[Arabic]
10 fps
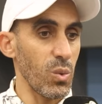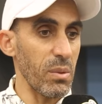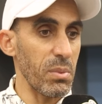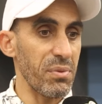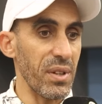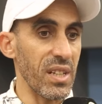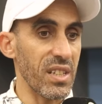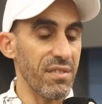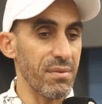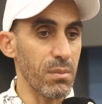وبالفعل
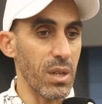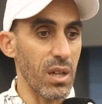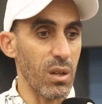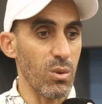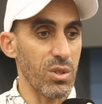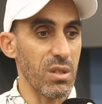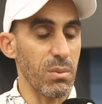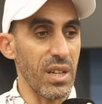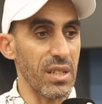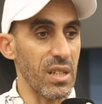كيف ما قلتي بان